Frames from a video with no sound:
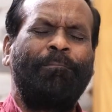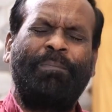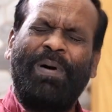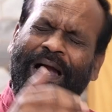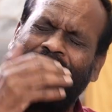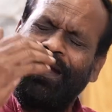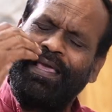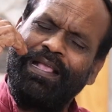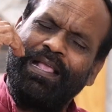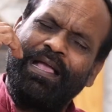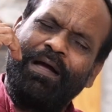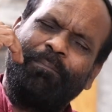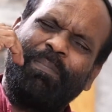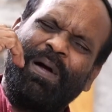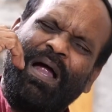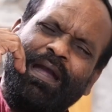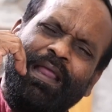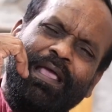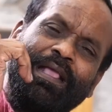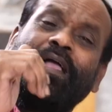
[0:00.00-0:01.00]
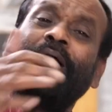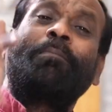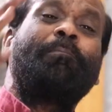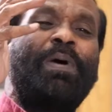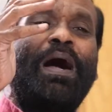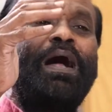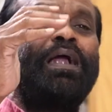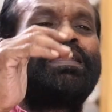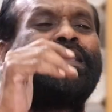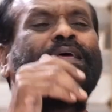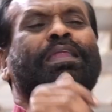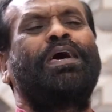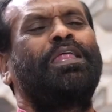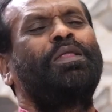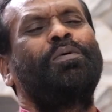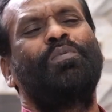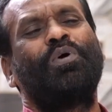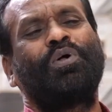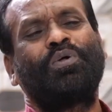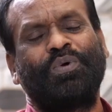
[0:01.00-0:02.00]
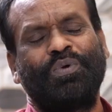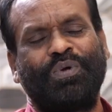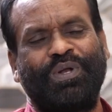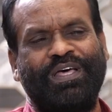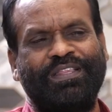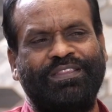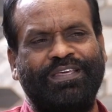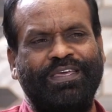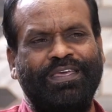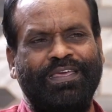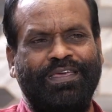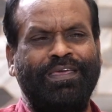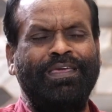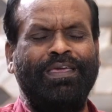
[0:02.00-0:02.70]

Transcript: పాడంగా పాడంగా పాట నలుపుకున్నది